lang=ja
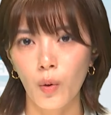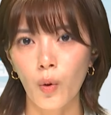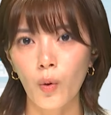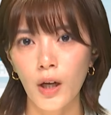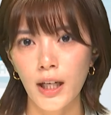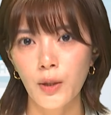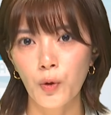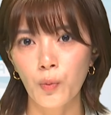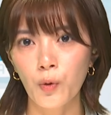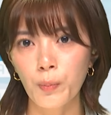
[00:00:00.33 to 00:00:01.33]
北海
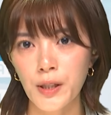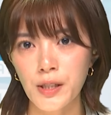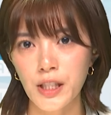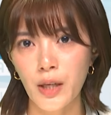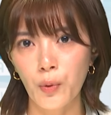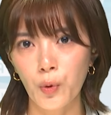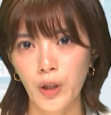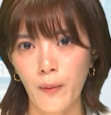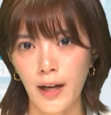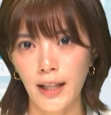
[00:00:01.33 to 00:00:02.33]
道紋別市で行
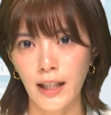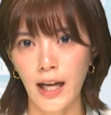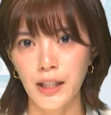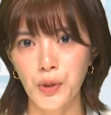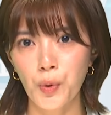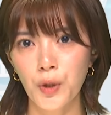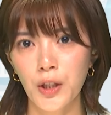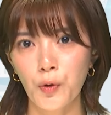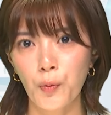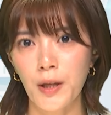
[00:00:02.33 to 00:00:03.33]
われた将
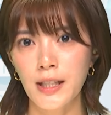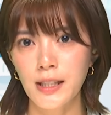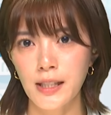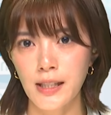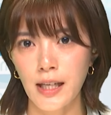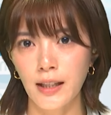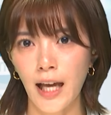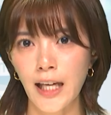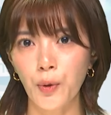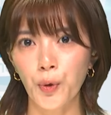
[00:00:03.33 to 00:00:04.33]
棋の名人戦
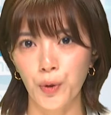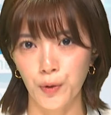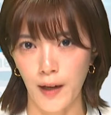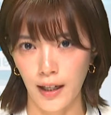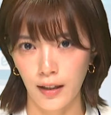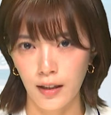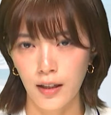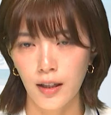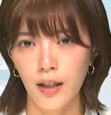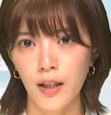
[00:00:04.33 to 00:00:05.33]
第5局は、
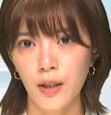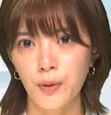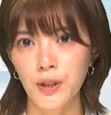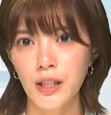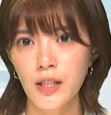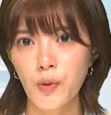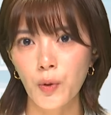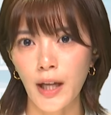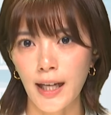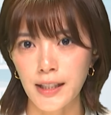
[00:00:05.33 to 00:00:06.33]
藤井
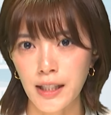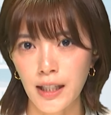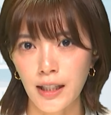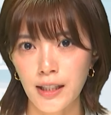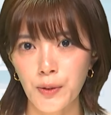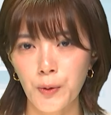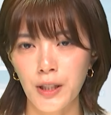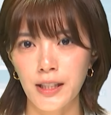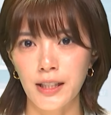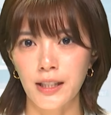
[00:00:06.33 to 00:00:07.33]
聡太八冠が勝
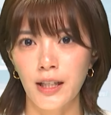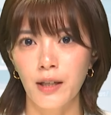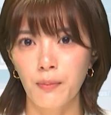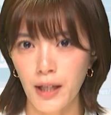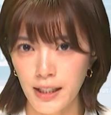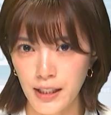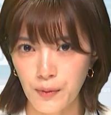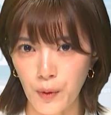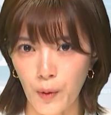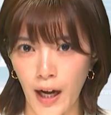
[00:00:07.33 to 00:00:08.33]
利し、名
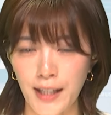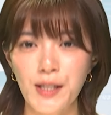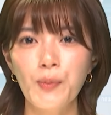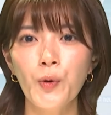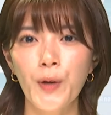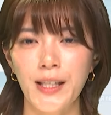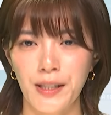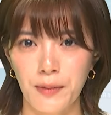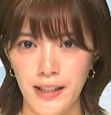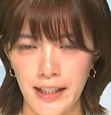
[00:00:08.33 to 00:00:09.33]
人を初防衛
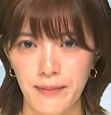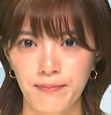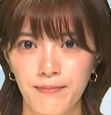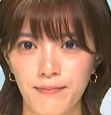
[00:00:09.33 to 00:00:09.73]
しました。